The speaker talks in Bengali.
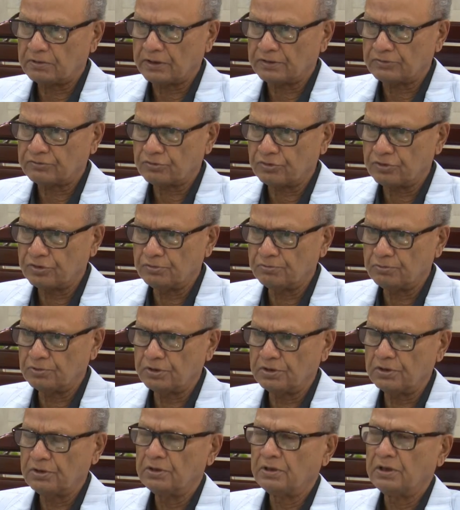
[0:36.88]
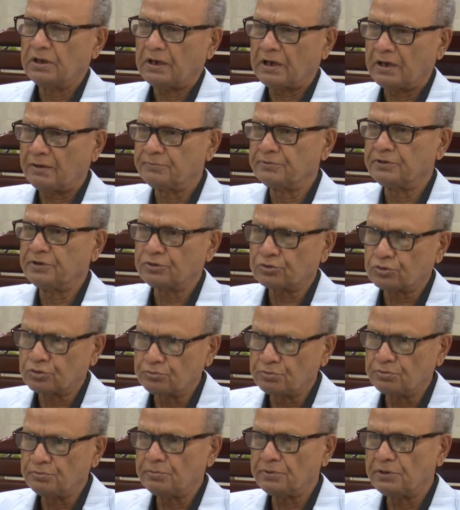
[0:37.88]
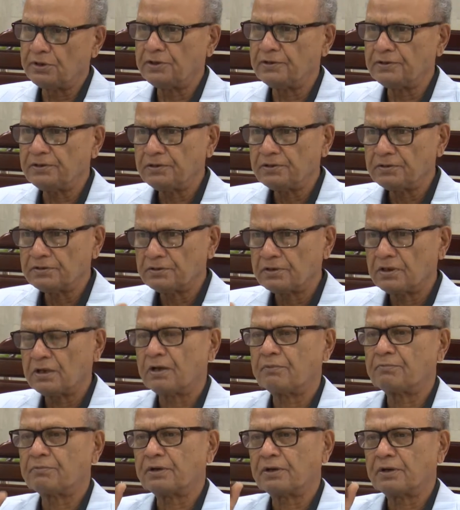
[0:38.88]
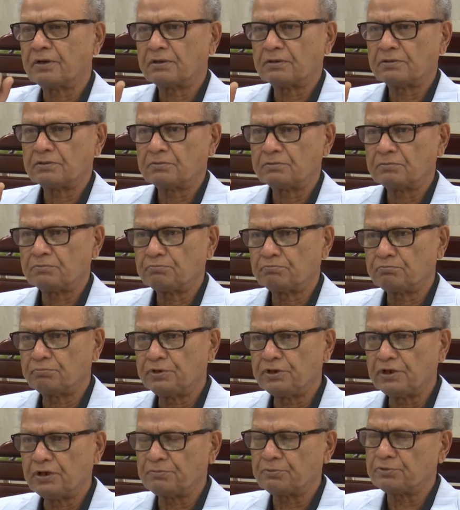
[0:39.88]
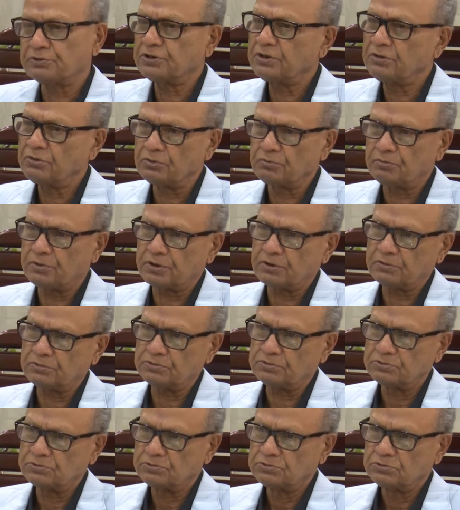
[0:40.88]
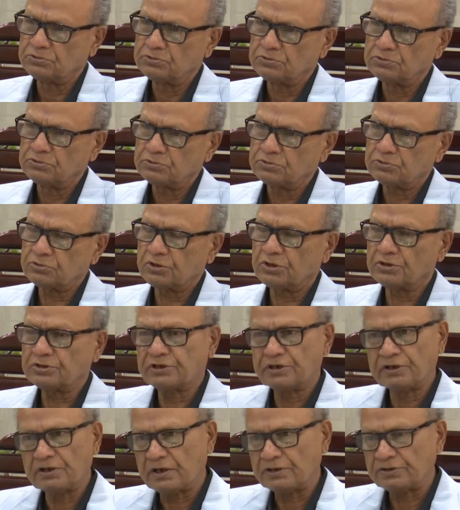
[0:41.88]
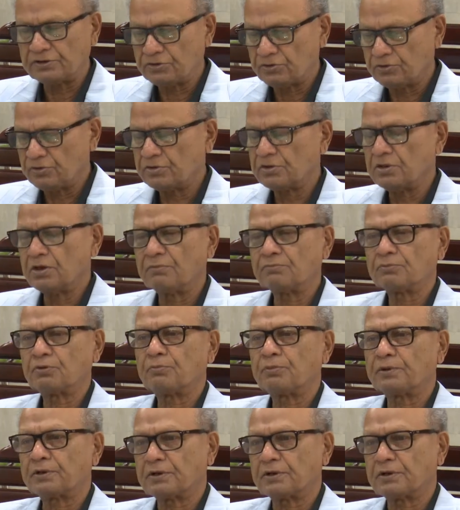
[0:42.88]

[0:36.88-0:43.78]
আশ্রয় নেব না আমি আর তুমি মিলে আমরা বিনা পয়সায় লোক সুতরাং সে রাজি হয়েছে আমরা